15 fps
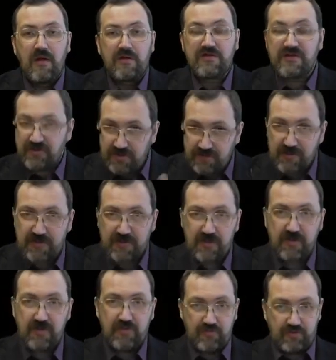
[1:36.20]
Зачем
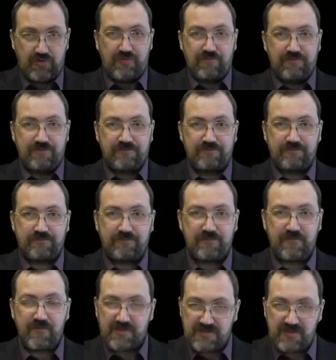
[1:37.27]
артикль нужен
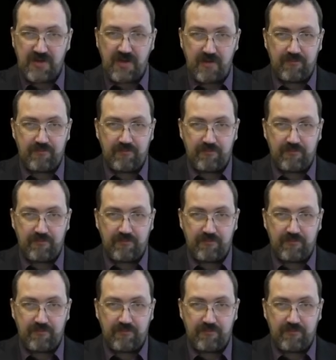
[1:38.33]
в языке?